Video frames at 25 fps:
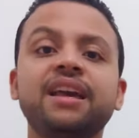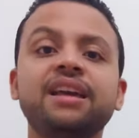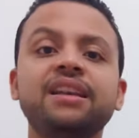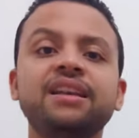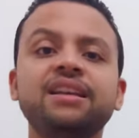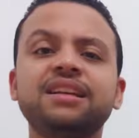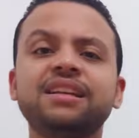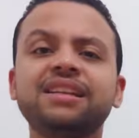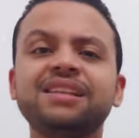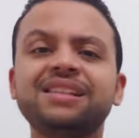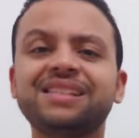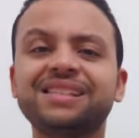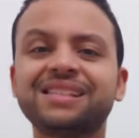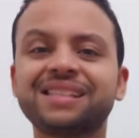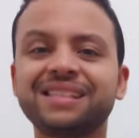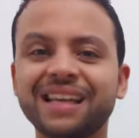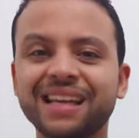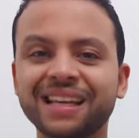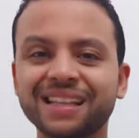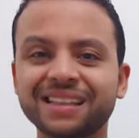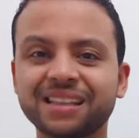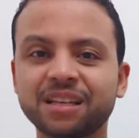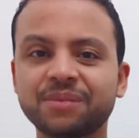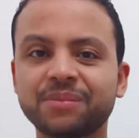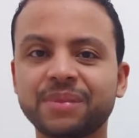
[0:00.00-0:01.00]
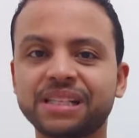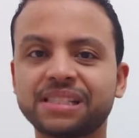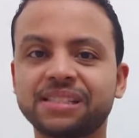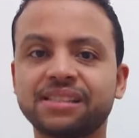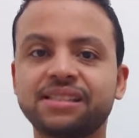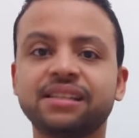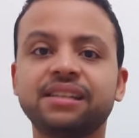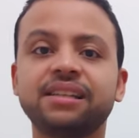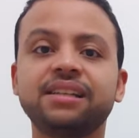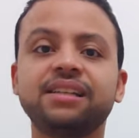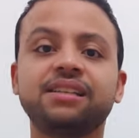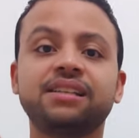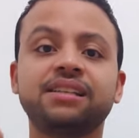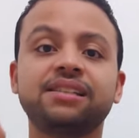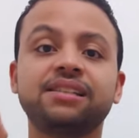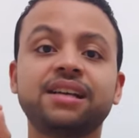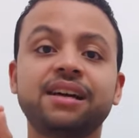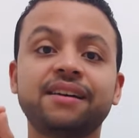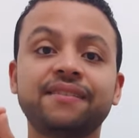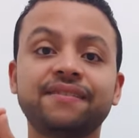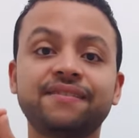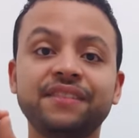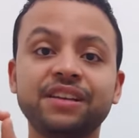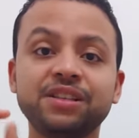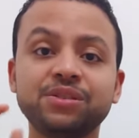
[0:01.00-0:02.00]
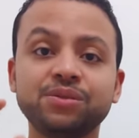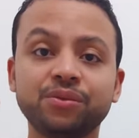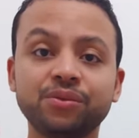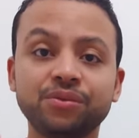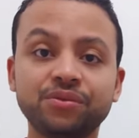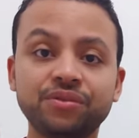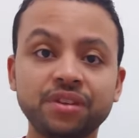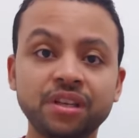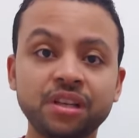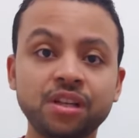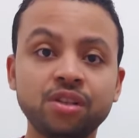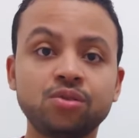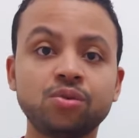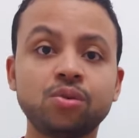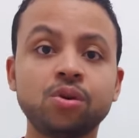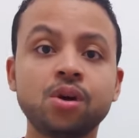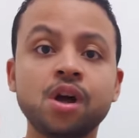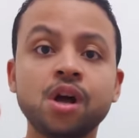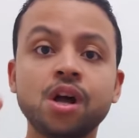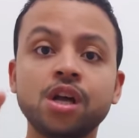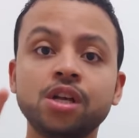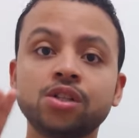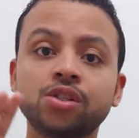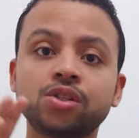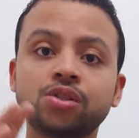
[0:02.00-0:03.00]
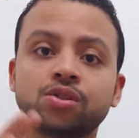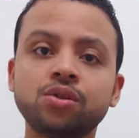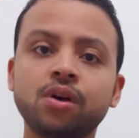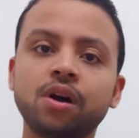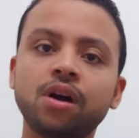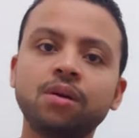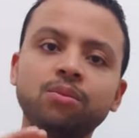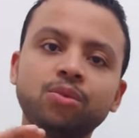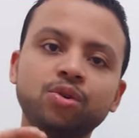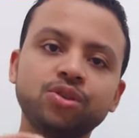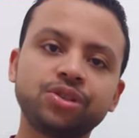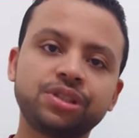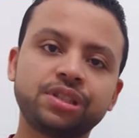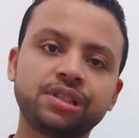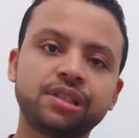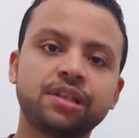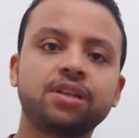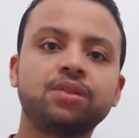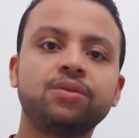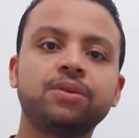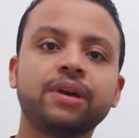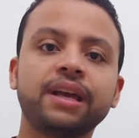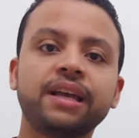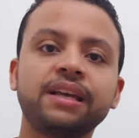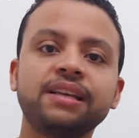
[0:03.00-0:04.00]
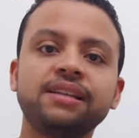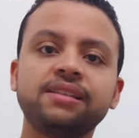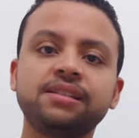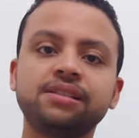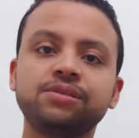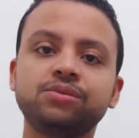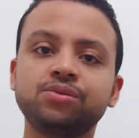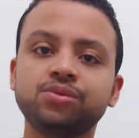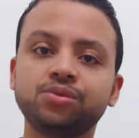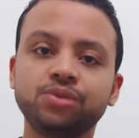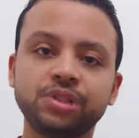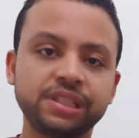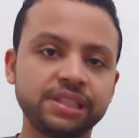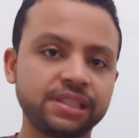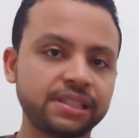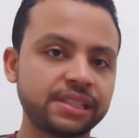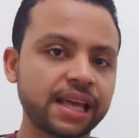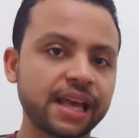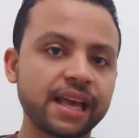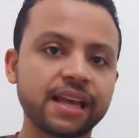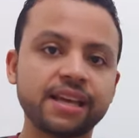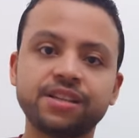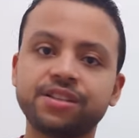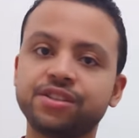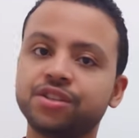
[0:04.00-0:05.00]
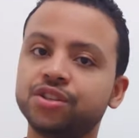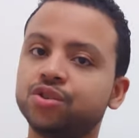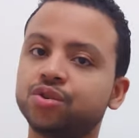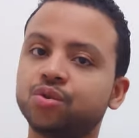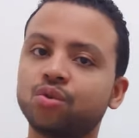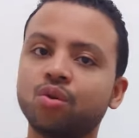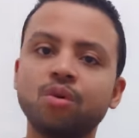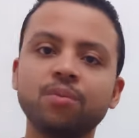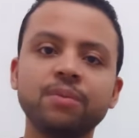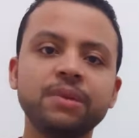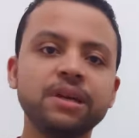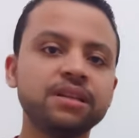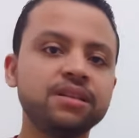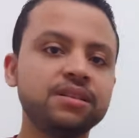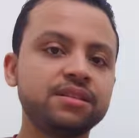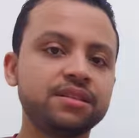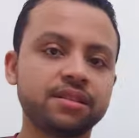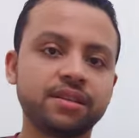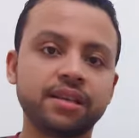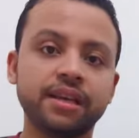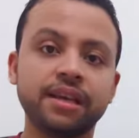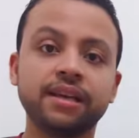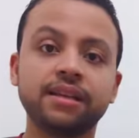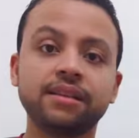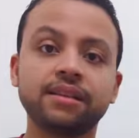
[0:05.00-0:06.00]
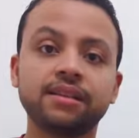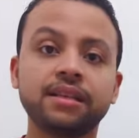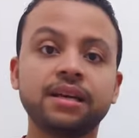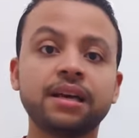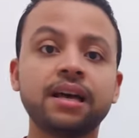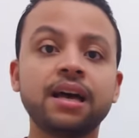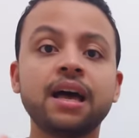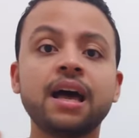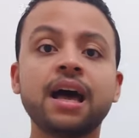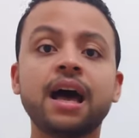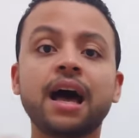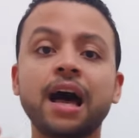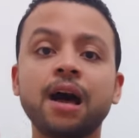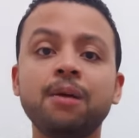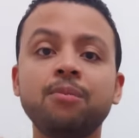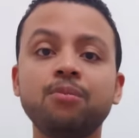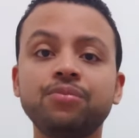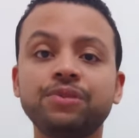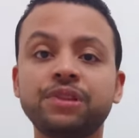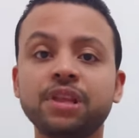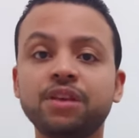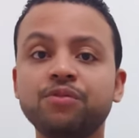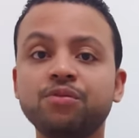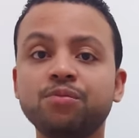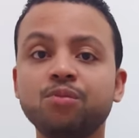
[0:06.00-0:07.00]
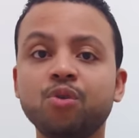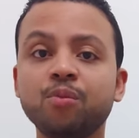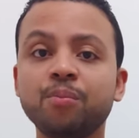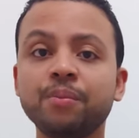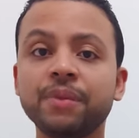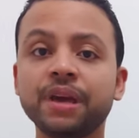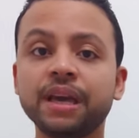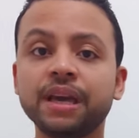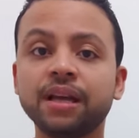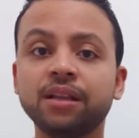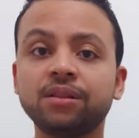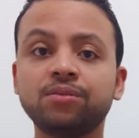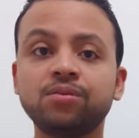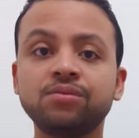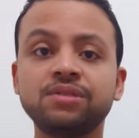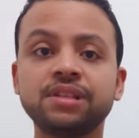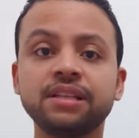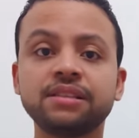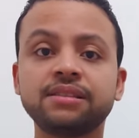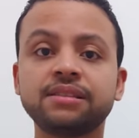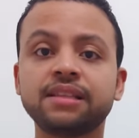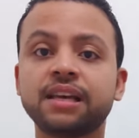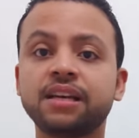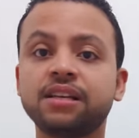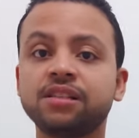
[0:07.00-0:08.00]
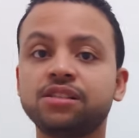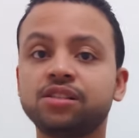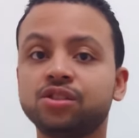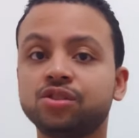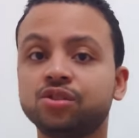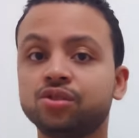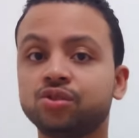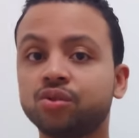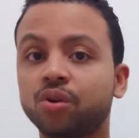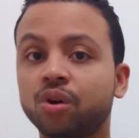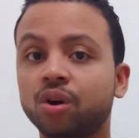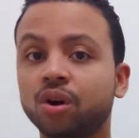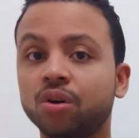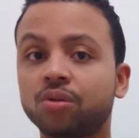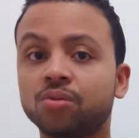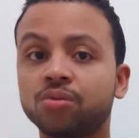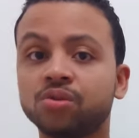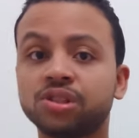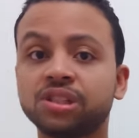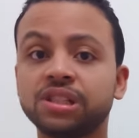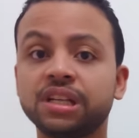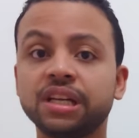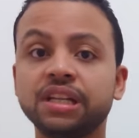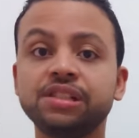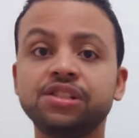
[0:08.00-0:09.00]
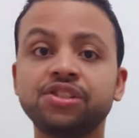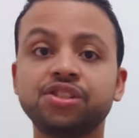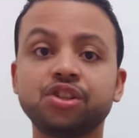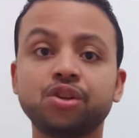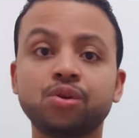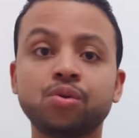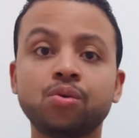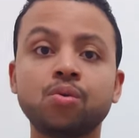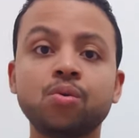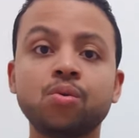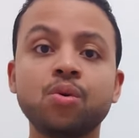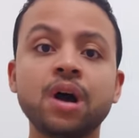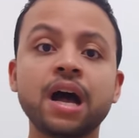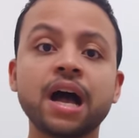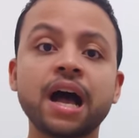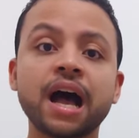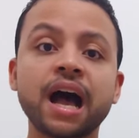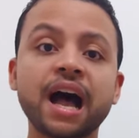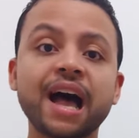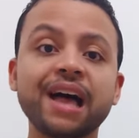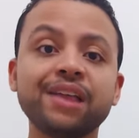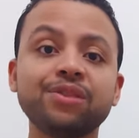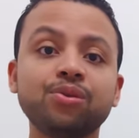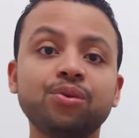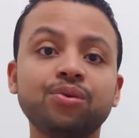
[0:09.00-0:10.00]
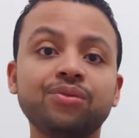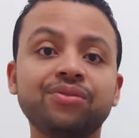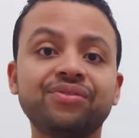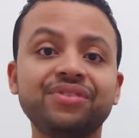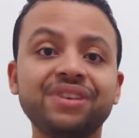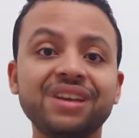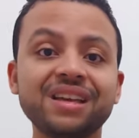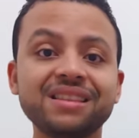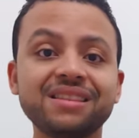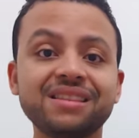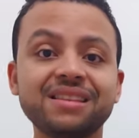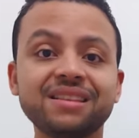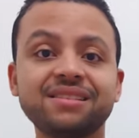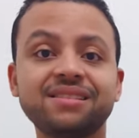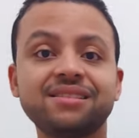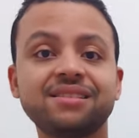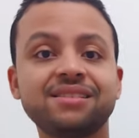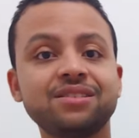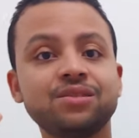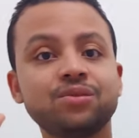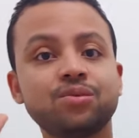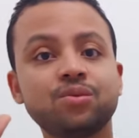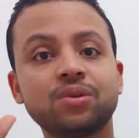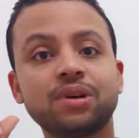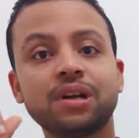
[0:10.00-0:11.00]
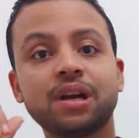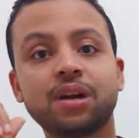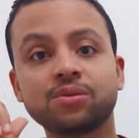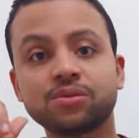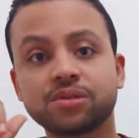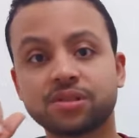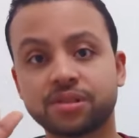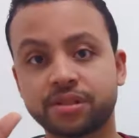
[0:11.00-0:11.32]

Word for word: Ele esquenta bastante, já fiz um vídeo só mostrando este, em testes como ele esquenta. teve momentos em teste em jogos que ele chegou a 95 graus